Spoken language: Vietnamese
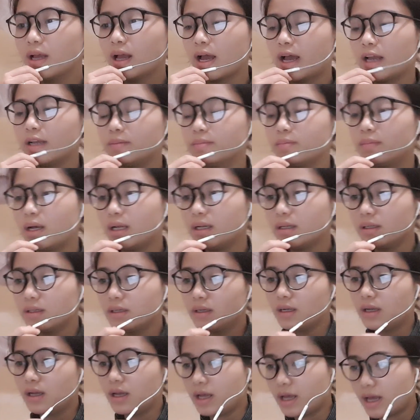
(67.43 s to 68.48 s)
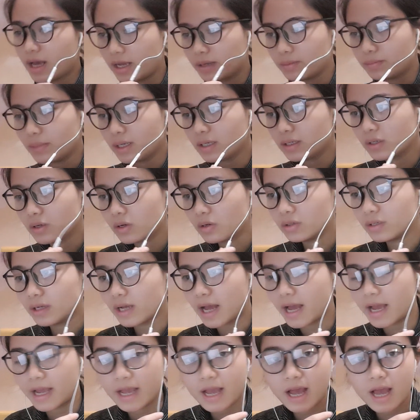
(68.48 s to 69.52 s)
ánh mắt ánh mắt con
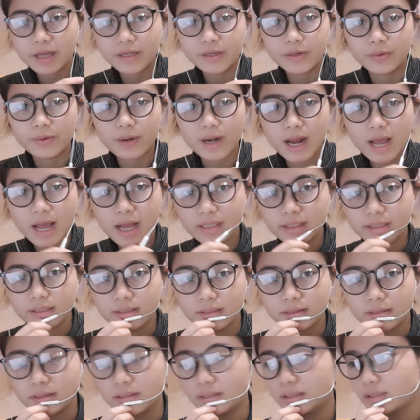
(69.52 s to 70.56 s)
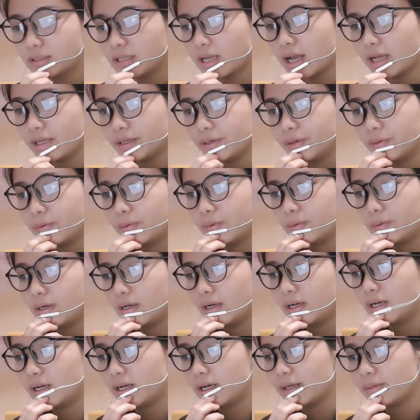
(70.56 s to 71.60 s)
gái hạ hiểu lan hạ hiểu
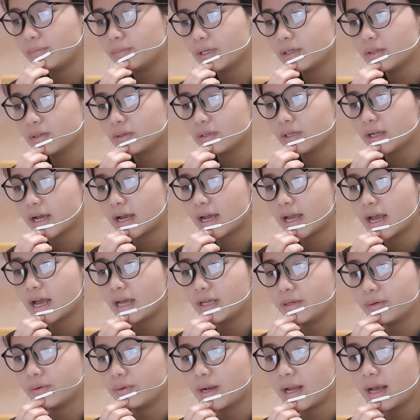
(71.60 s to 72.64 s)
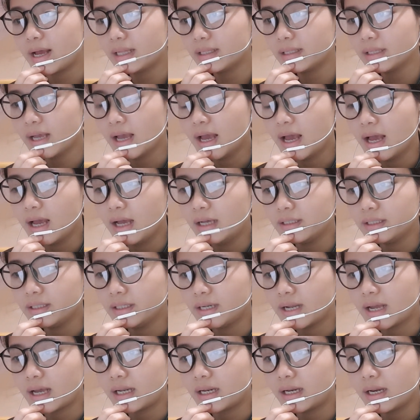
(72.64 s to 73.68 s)
à, ánh mắt con gái hạ hiểu lan nhìn
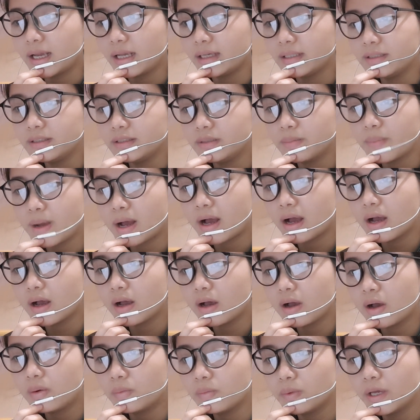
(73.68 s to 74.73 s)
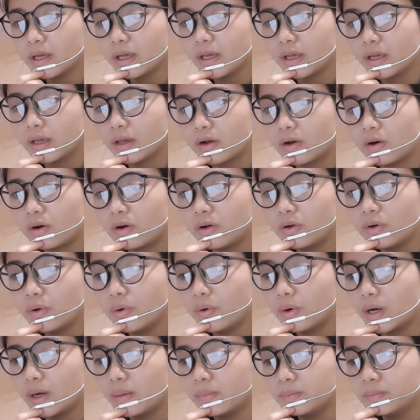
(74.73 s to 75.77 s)
hắn lạnh như băng không hề có độ
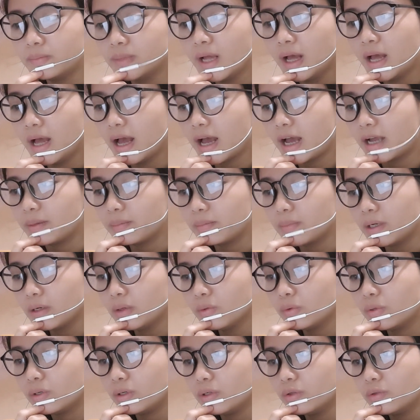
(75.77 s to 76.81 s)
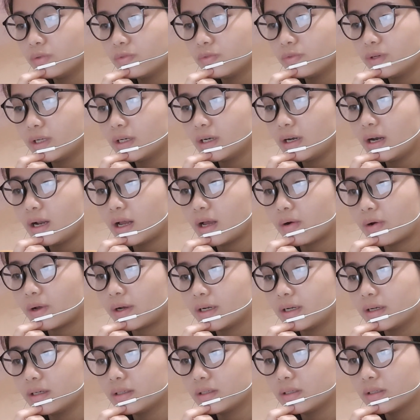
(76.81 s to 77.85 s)
ấm ánh mắt của lưu phân là oán
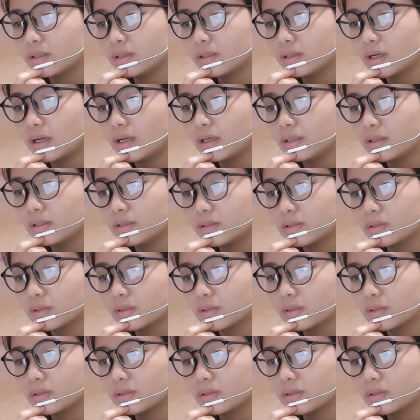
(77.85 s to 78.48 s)
hận hận